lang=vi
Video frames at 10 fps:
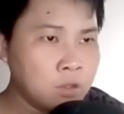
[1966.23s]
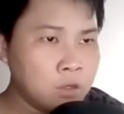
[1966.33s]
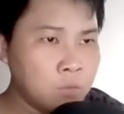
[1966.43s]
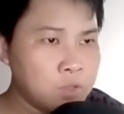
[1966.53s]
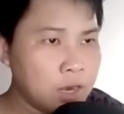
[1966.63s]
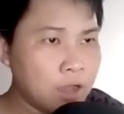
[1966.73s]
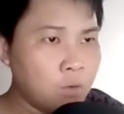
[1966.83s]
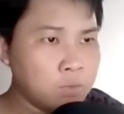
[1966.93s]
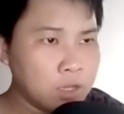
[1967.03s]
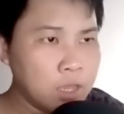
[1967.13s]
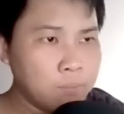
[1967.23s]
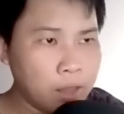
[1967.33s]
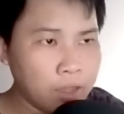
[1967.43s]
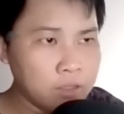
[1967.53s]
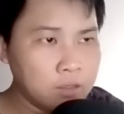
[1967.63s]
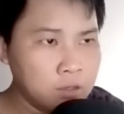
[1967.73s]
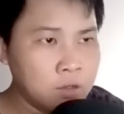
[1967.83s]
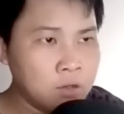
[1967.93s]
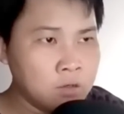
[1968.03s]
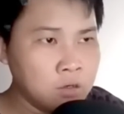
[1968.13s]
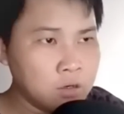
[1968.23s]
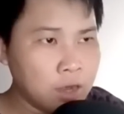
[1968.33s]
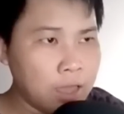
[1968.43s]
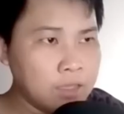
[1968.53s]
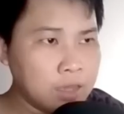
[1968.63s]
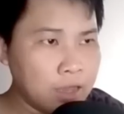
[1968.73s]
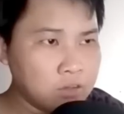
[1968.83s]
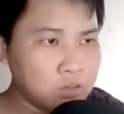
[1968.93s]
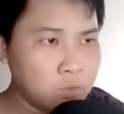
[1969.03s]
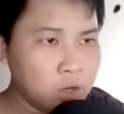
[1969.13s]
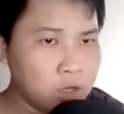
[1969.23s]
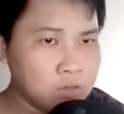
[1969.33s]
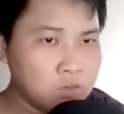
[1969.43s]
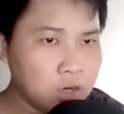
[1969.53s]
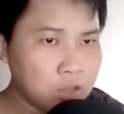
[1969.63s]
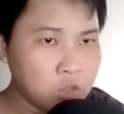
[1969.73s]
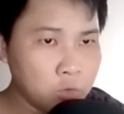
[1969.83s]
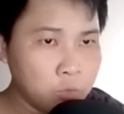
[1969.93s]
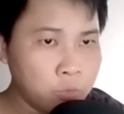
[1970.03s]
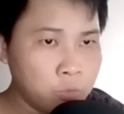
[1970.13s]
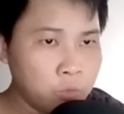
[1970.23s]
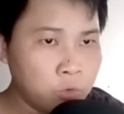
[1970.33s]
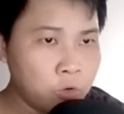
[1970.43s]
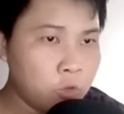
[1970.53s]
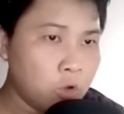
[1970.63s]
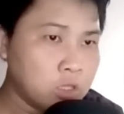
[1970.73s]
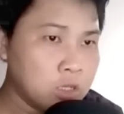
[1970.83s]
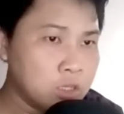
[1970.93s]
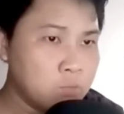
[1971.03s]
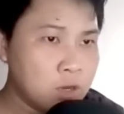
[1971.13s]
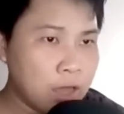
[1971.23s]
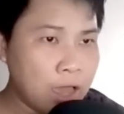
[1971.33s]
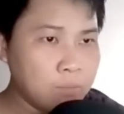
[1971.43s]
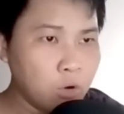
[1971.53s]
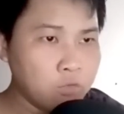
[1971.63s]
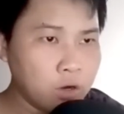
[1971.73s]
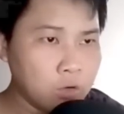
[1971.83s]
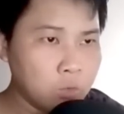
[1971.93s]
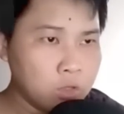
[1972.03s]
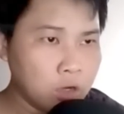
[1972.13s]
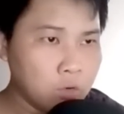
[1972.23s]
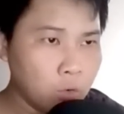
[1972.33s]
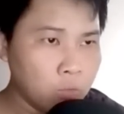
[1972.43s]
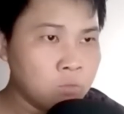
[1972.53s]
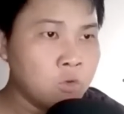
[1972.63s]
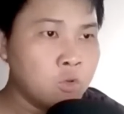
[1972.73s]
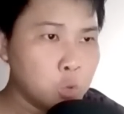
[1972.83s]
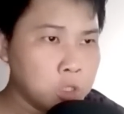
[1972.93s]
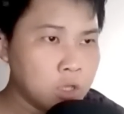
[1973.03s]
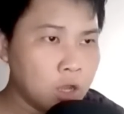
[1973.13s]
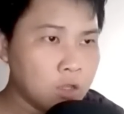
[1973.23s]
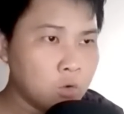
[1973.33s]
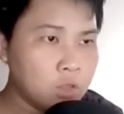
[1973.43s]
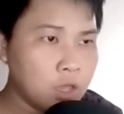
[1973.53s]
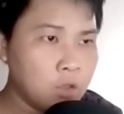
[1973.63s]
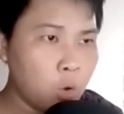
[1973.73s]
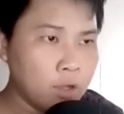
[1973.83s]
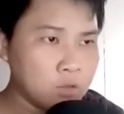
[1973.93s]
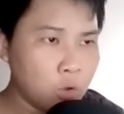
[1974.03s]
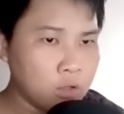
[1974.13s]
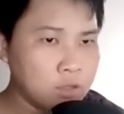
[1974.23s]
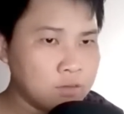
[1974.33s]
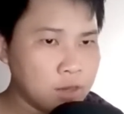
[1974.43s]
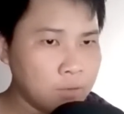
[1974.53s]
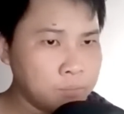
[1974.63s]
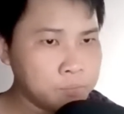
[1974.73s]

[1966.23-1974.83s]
không chỉ là không thể khép lại, ngược lại càng sâu hơn rất là nhiều. Thuật nhìn giống như là hai bộ phận của thần hồn tùy thời có thể hoàn toàn tách ra,